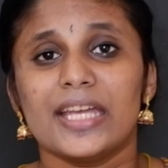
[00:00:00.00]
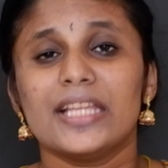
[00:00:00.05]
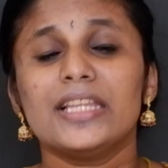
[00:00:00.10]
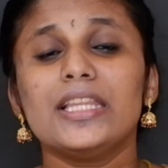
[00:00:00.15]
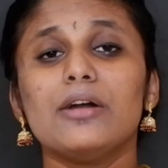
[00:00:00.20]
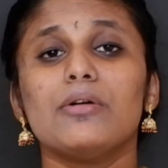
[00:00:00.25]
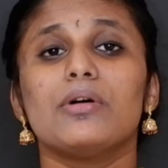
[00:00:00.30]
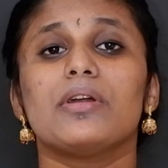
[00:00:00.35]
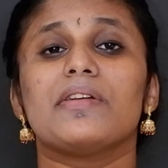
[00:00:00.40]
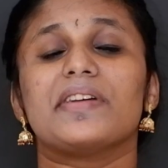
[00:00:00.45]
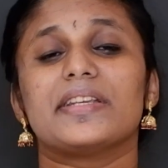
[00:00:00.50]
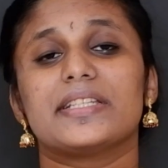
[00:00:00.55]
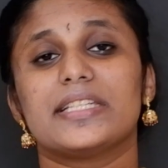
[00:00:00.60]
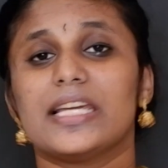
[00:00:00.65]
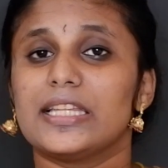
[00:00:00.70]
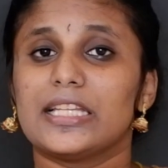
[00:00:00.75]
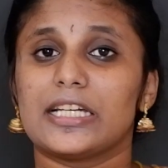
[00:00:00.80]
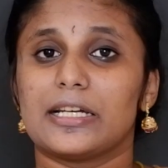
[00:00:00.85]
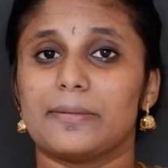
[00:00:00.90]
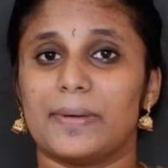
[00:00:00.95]
இந்த ஒரு
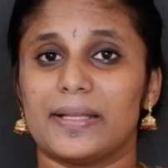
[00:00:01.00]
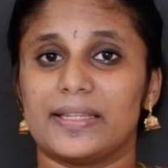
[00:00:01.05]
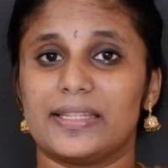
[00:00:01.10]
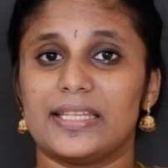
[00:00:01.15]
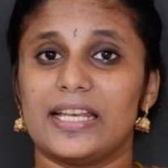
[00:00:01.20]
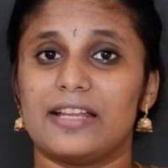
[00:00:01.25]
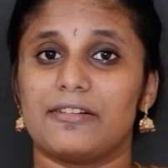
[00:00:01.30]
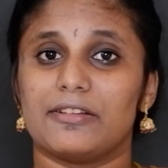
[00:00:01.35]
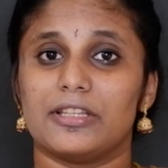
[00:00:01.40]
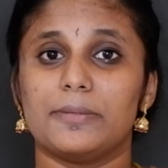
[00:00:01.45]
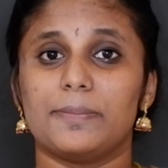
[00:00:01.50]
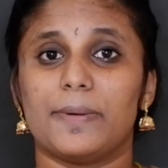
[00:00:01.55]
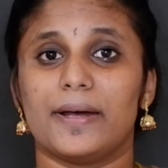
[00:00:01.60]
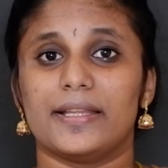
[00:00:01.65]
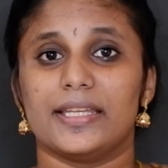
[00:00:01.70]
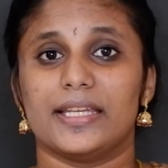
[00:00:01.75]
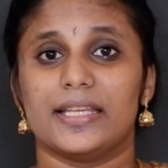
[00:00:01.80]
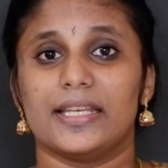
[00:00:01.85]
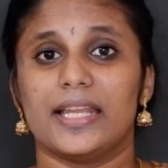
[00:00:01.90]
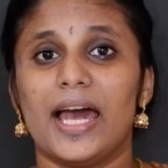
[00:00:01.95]
விஷயத்துக்கு மத்தியில வந்து
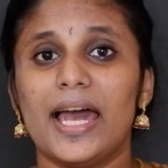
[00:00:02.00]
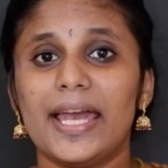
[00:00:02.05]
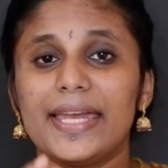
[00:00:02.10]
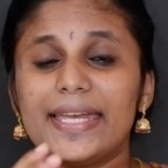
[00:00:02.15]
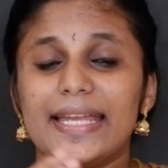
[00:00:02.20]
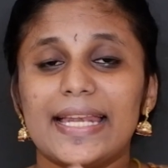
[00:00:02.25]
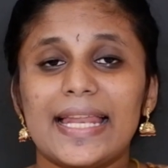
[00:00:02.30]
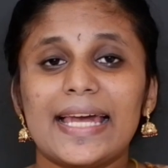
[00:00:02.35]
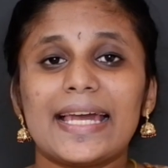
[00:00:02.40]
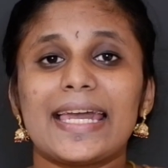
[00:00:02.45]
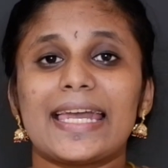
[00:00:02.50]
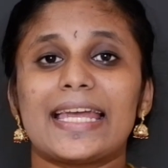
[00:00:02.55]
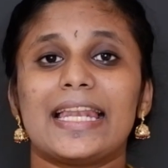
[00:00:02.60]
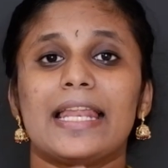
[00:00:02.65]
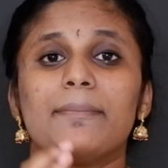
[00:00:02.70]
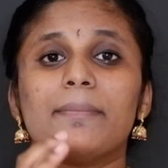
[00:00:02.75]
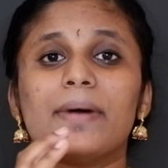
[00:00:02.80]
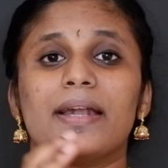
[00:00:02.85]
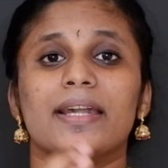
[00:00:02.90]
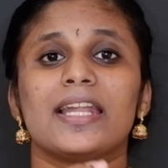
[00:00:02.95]
பாத்தீங்கன்னா
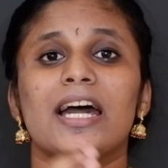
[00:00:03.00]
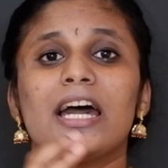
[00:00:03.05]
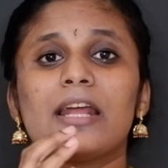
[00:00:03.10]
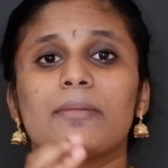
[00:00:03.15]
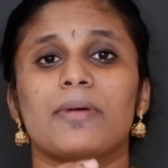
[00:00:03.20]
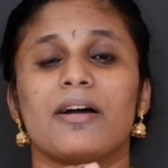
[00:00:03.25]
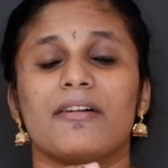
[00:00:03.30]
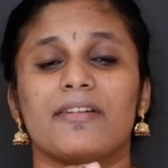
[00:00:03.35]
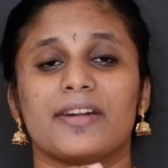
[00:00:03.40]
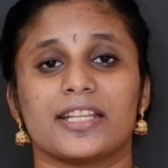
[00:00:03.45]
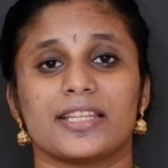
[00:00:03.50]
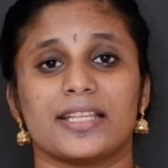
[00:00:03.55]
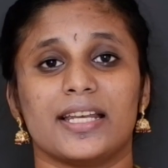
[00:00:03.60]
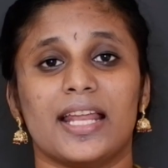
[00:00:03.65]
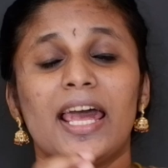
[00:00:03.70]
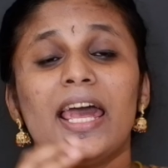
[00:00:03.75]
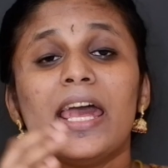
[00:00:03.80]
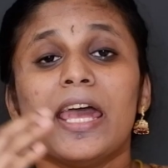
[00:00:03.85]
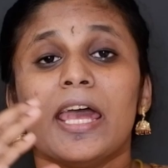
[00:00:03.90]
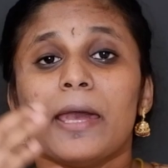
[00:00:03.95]
இலங்கையில மன்னார்
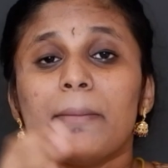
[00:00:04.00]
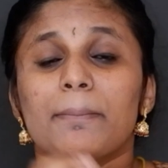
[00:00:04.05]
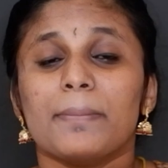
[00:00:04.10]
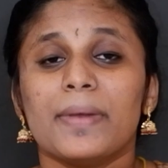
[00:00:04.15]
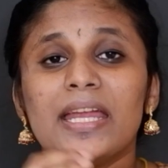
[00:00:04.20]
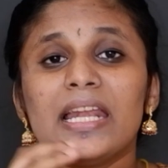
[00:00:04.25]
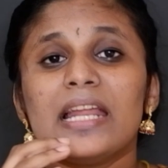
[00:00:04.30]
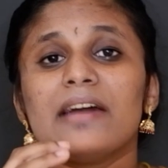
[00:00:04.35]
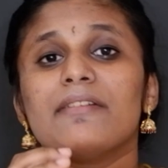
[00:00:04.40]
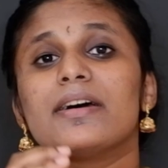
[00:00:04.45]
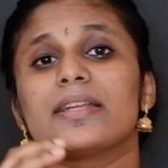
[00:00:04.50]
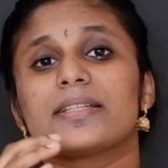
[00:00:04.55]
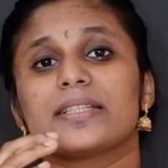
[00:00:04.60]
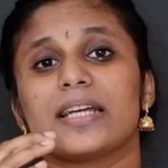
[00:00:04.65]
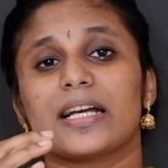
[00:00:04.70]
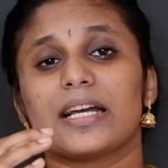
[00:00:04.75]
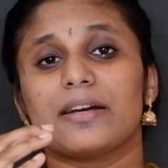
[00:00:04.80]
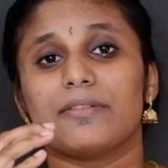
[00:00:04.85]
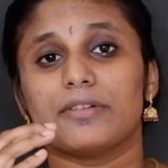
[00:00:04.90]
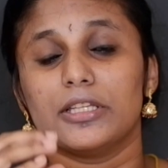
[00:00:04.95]
மாவட்டத்துல மீனவர்
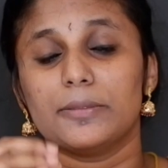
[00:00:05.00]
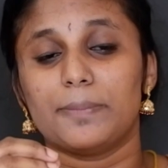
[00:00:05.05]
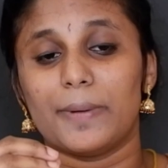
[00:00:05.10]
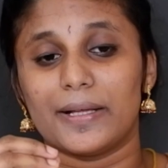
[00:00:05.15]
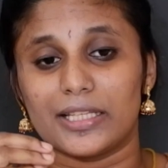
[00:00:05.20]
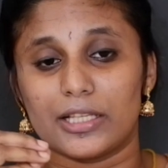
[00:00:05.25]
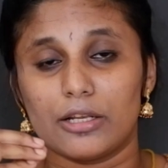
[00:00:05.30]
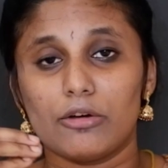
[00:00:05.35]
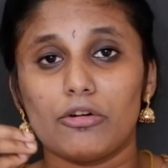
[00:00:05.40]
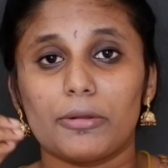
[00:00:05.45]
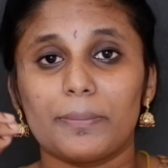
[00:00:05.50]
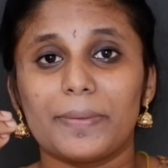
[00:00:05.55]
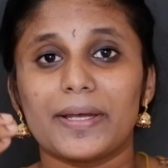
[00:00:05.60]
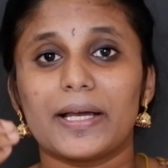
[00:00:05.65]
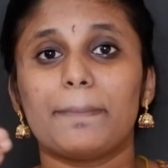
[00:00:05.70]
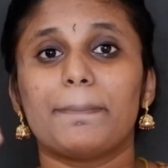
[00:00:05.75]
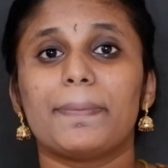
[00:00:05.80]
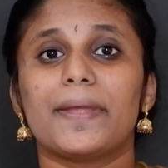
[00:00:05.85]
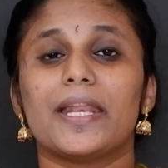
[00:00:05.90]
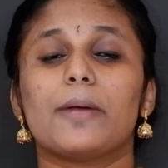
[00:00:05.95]
சங்கம் வந்து பாத்தீங்கன்னா ஒரு
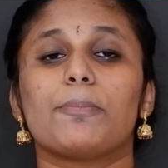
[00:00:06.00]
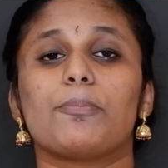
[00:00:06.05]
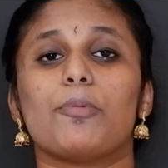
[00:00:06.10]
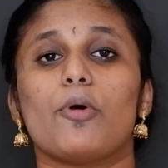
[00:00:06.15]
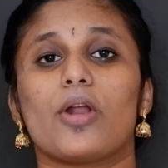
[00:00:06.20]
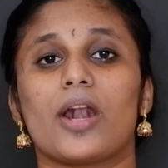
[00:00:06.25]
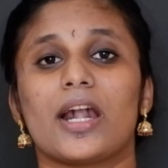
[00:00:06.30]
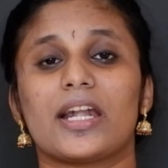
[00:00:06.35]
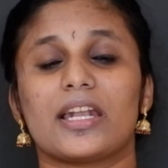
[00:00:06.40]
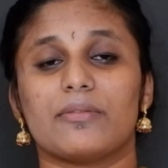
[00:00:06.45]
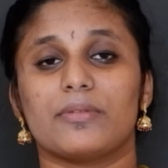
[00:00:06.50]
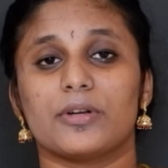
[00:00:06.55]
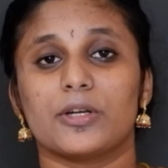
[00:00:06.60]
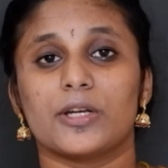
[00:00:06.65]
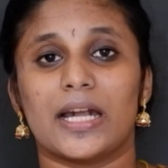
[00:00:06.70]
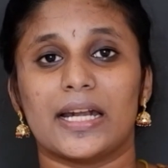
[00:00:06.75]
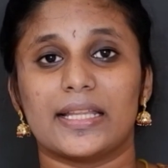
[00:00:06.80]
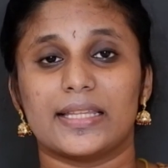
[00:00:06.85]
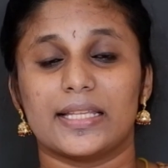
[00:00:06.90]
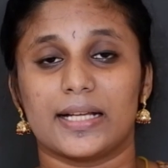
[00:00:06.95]
மிகப்பெரிய போராட்டம்
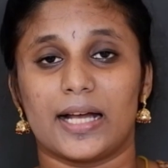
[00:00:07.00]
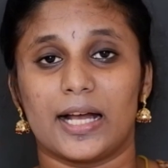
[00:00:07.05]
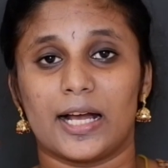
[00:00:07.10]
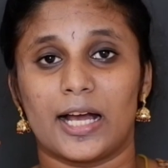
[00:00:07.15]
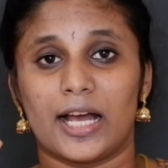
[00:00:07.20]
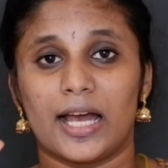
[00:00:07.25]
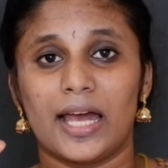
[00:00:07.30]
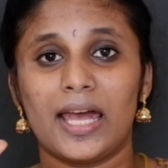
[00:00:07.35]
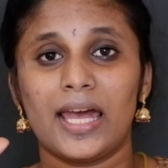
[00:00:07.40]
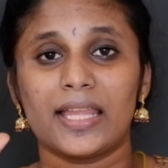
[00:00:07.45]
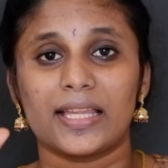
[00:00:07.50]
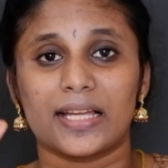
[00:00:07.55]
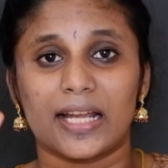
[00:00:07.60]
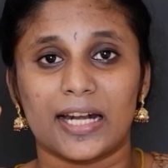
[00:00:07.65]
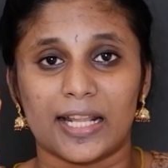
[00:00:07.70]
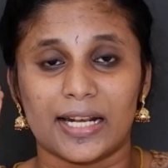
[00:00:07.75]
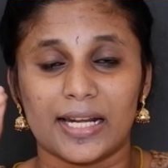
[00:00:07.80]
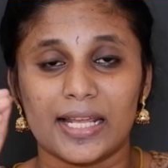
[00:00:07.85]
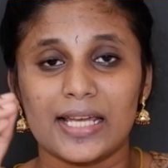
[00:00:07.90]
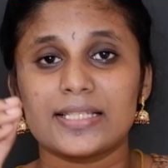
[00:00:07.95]
ஒன்று நடத்திருக்காங்க
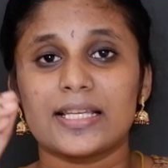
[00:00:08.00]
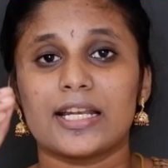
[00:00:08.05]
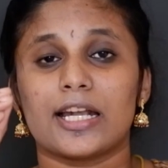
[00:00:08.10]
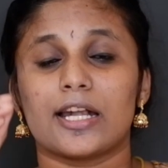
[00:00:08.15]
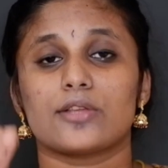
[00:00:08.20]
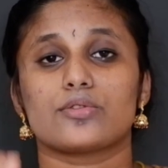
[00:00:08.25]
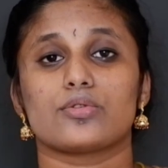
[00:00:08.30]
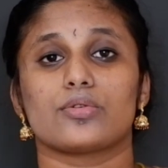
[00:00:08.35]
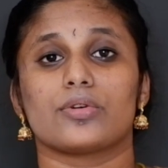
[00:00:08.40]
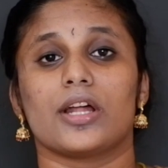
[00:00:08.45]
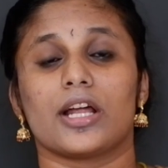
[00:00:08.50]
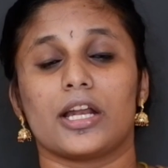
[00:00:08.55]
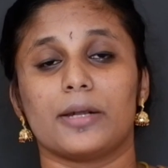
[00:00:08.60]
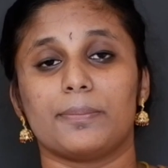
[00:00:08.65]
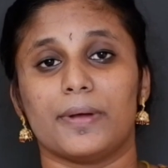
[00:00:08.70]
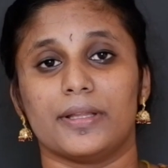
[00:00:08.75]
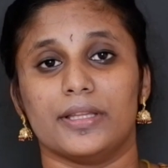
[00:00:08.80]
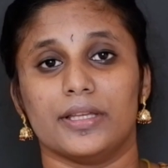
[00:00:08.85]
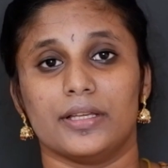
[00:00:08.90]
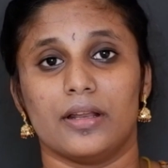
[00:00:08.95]
அதுக்கான ரீசன் என்ன
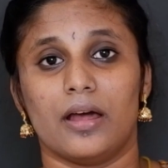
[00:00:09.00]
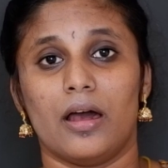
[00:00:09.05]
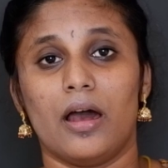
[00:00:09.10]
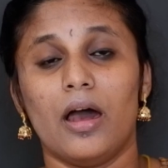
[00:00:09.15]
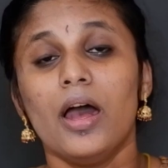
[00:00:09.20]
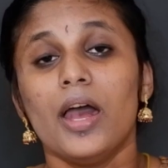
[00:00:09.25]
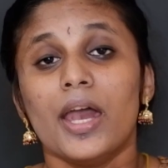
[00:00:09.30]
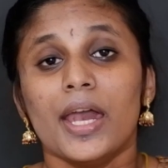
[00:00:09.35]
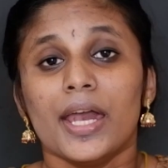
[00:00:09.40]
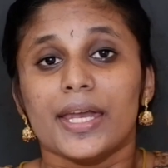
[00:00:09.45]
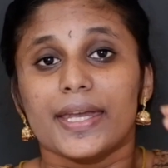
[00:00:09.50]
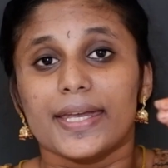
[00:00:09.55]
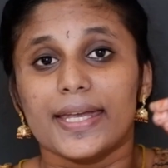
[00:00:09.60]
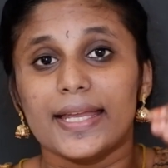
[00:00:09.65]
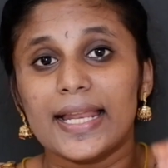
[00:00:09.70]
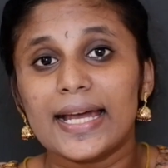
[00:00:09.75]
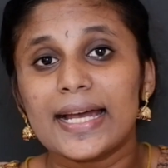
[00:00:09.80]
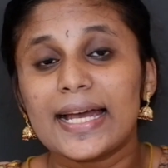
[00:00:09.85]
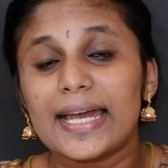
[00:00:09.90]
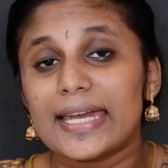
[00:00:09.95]
சொல்றாங்கன்னு பாத்தீங்கன்னா
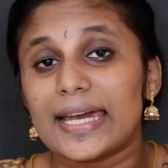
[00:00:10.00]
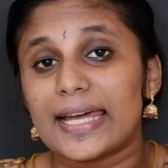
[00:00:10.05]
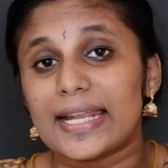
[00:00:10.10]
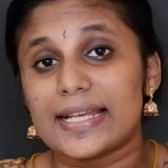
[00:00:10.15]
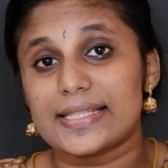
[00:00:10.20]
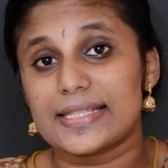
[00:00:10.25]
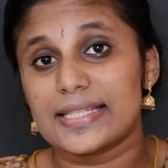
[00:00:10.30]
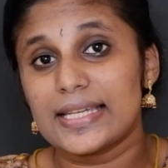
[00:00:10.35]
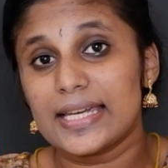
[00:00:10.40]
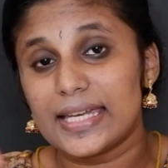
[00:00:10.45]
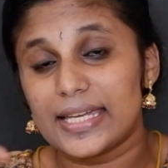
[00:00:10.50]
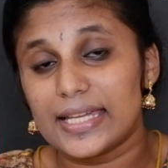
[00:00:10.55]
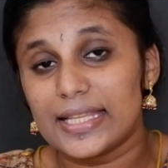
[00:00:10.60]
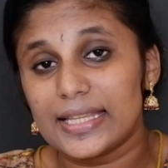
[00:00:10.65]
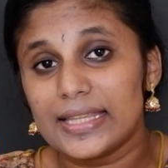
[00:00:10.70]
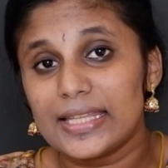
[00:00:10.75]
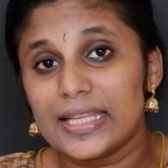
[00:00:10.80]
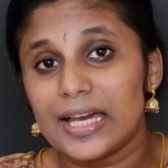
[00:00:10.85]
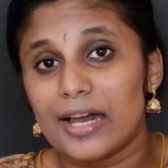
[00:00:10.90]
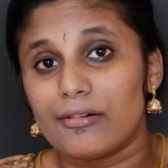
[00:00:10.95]
இலங்கை அரசு
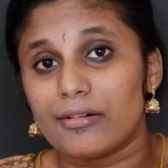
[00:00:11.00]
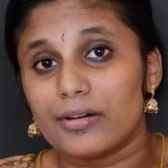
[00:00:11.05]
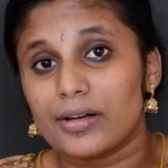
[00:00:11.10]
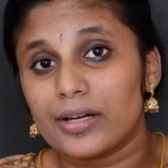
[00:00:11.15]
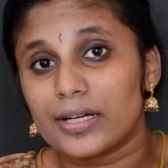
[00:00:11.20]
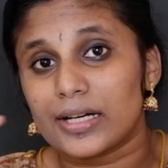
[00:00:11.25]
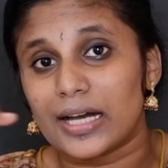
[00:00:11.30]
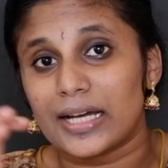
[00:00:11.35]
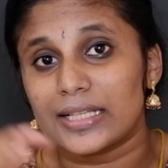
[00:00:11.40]
இந்தியாவுக்கு